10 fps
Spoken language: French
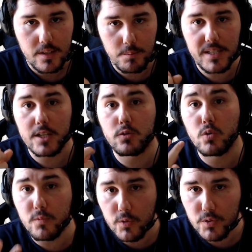mais il y a
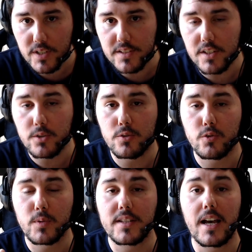deux fonctionnalités que je
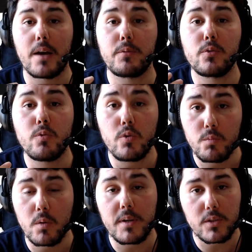souhaite
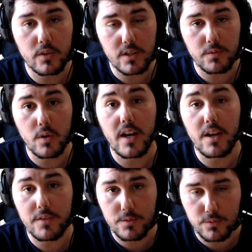absolument mettre en avant
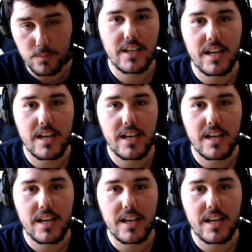avec vous.